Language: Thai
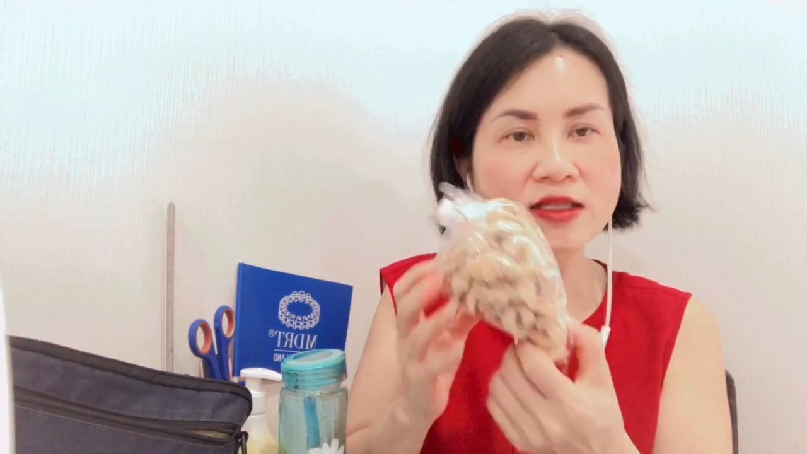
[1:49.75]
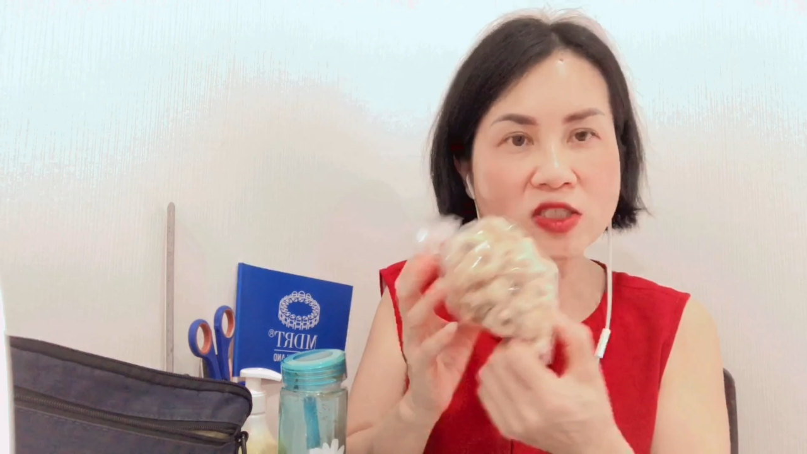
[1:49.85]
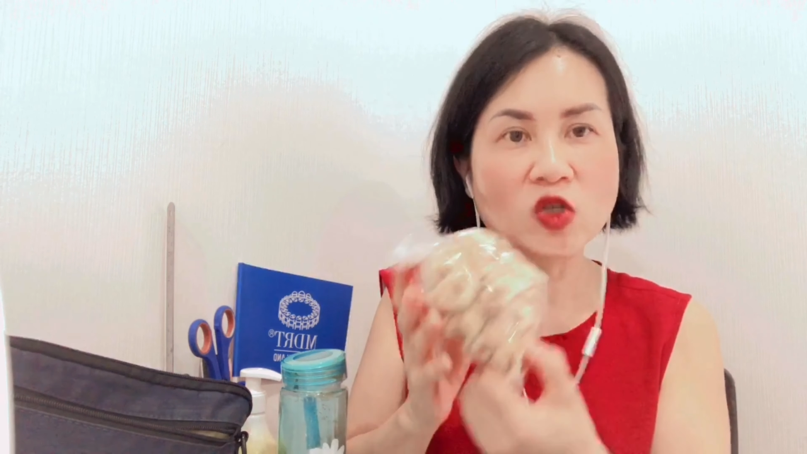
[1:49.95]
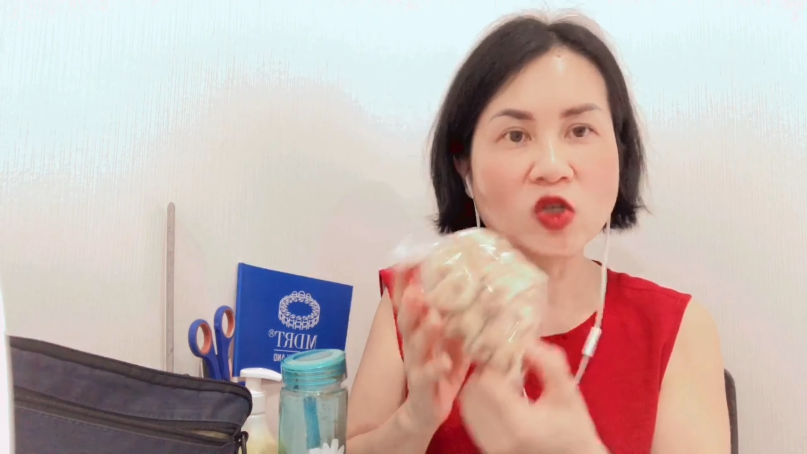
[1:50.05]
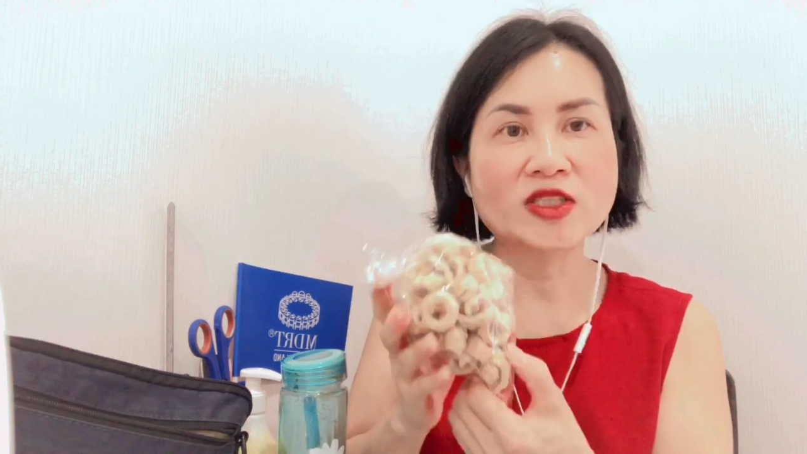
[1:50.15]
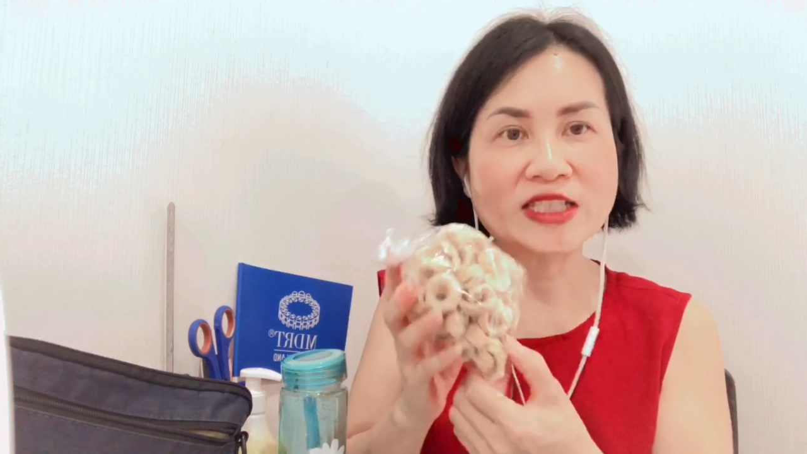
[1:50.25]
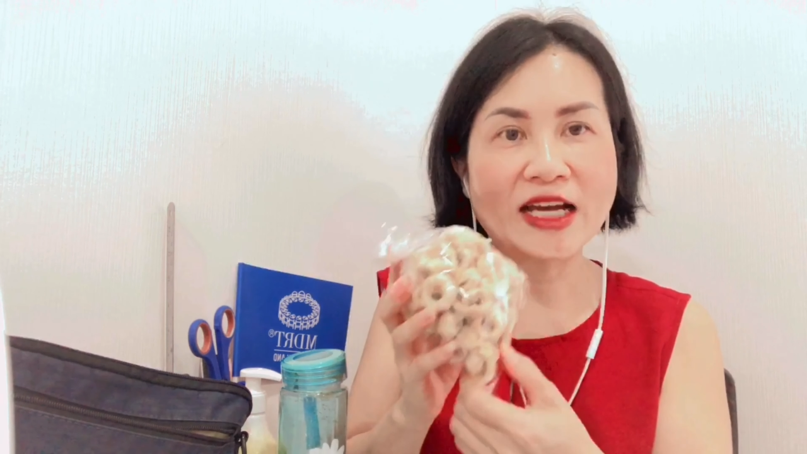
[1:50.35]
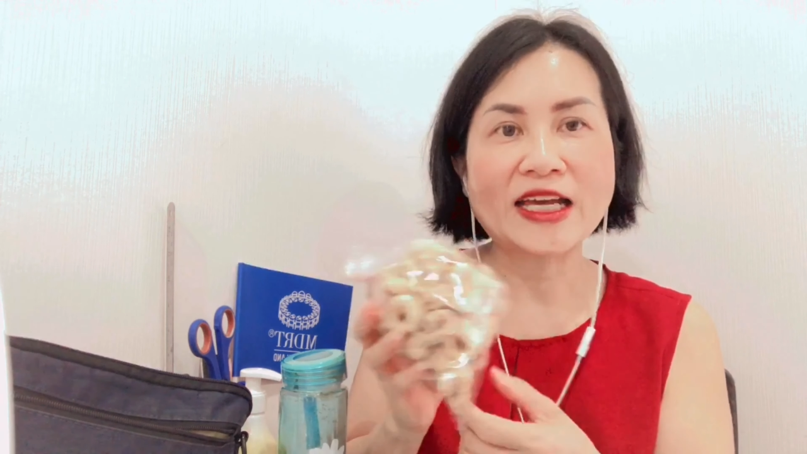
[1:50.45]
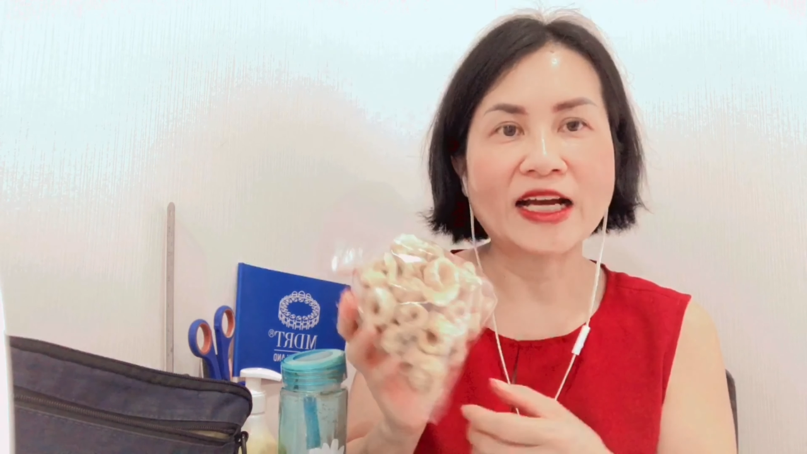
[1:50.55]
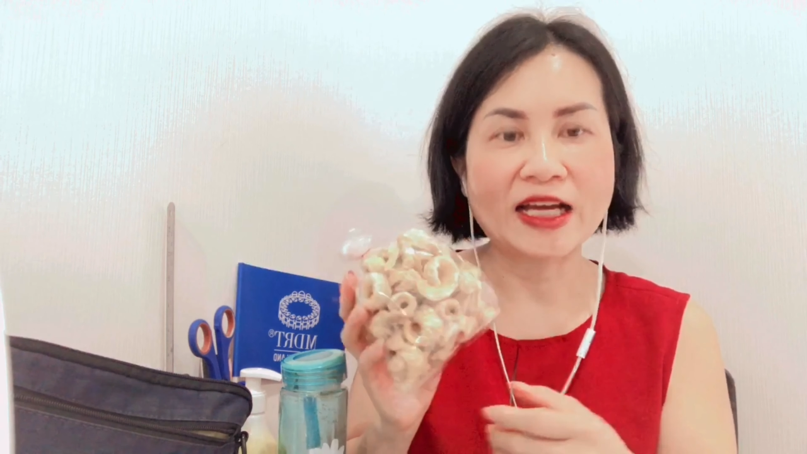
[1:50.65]
สนใจ
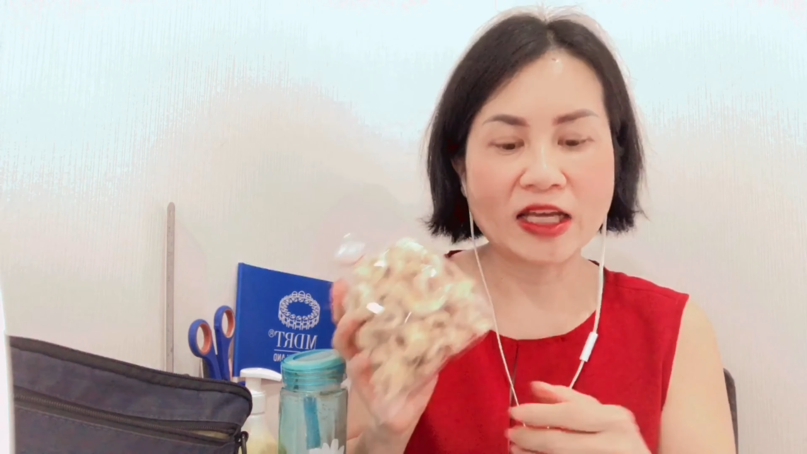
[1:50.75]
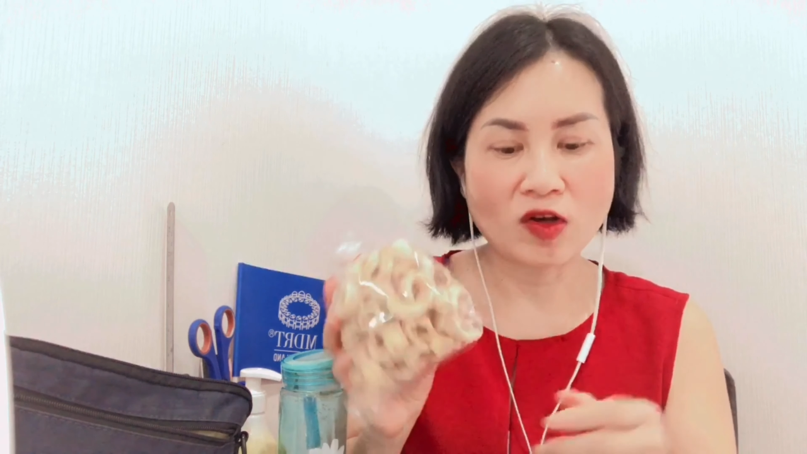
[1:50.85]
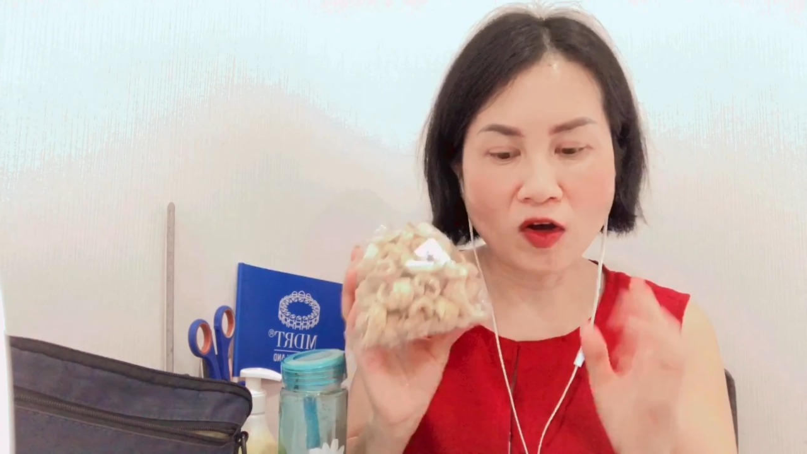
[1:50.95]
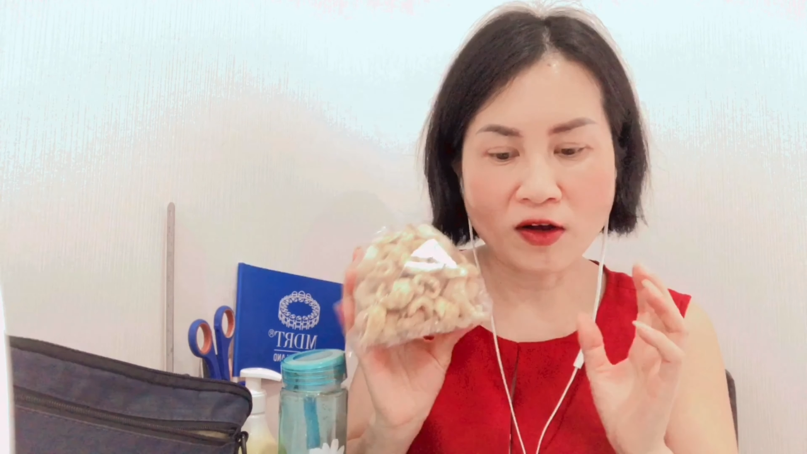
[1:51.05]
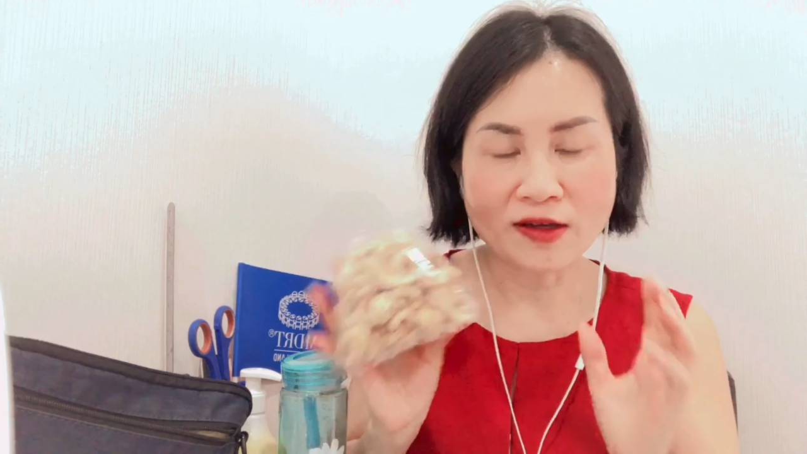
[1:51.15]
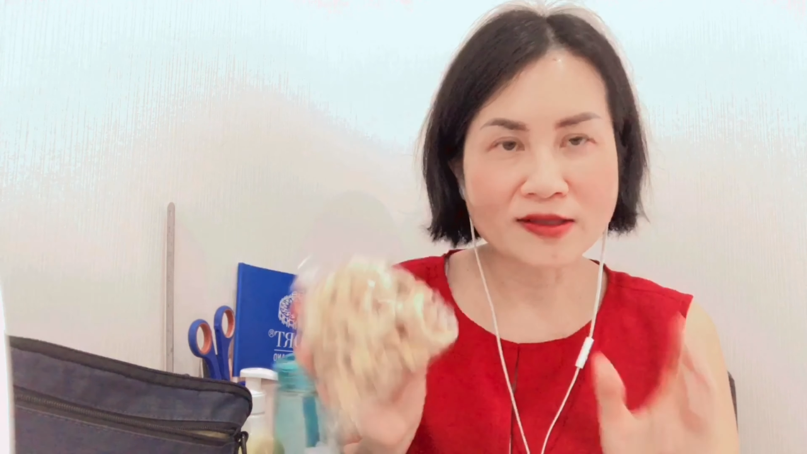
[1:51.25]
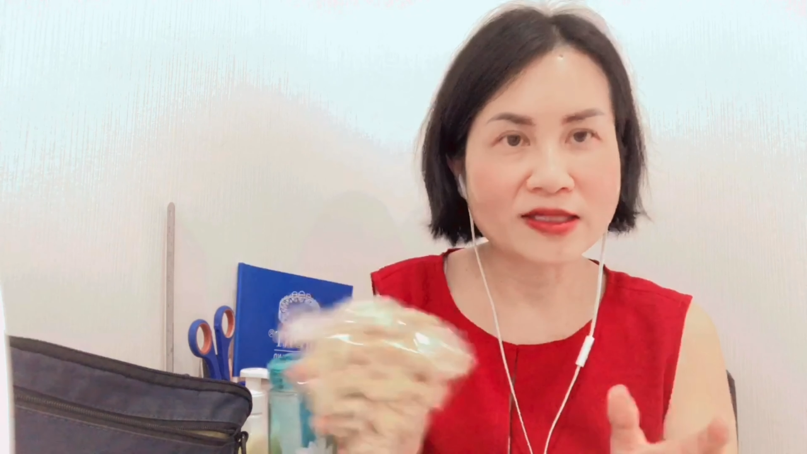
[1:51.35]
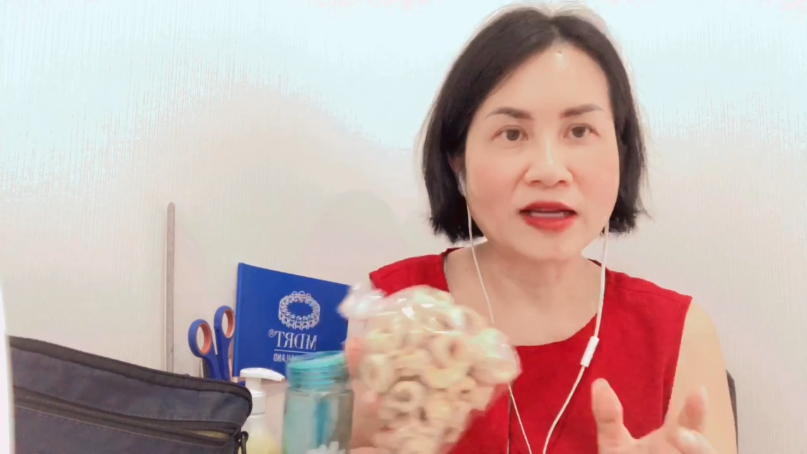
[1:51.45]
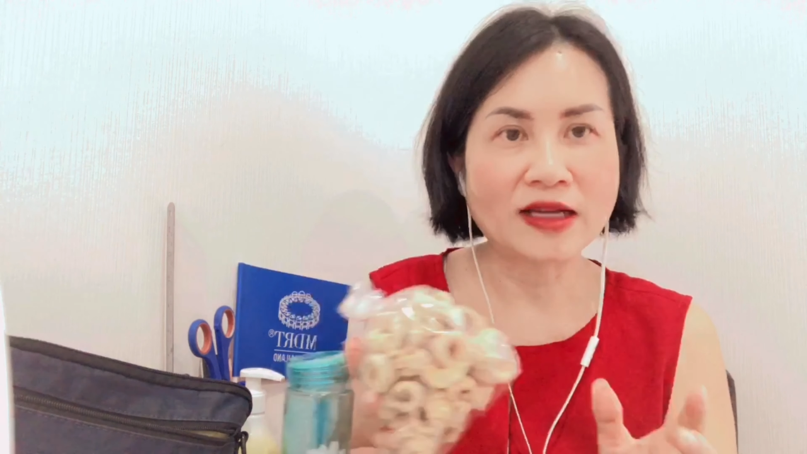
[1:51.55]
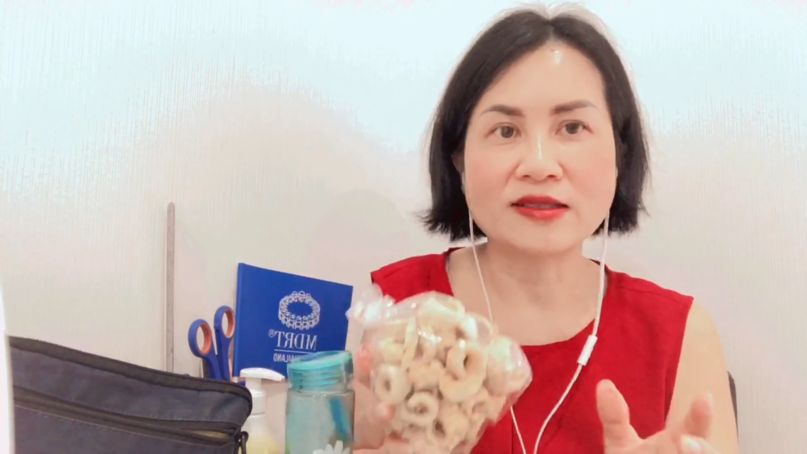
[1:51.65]
ยัง ไง ก็สั่ง